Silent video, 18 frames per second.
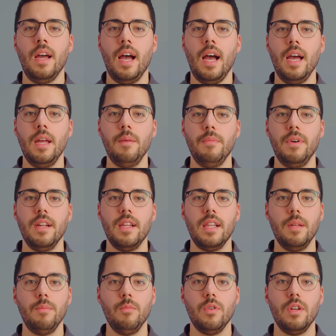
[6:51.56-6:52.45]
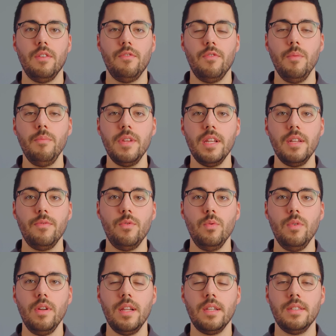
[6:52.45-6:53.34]
Einmal 750
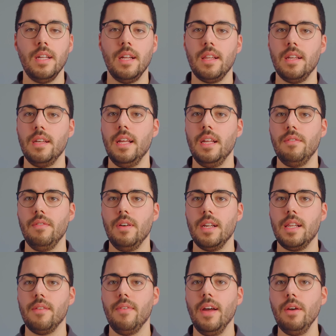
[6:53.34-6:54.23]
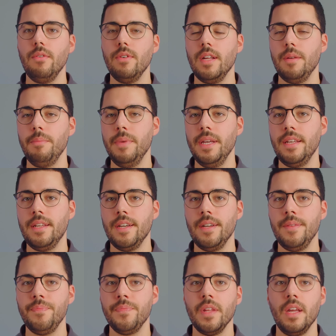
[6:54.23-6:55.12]
Fuß, das sind etwa 200
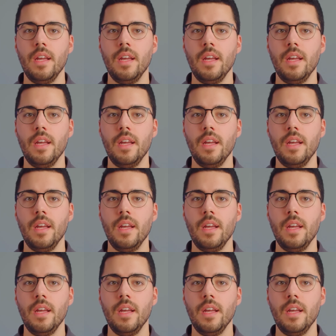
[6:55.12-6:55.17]
Meter,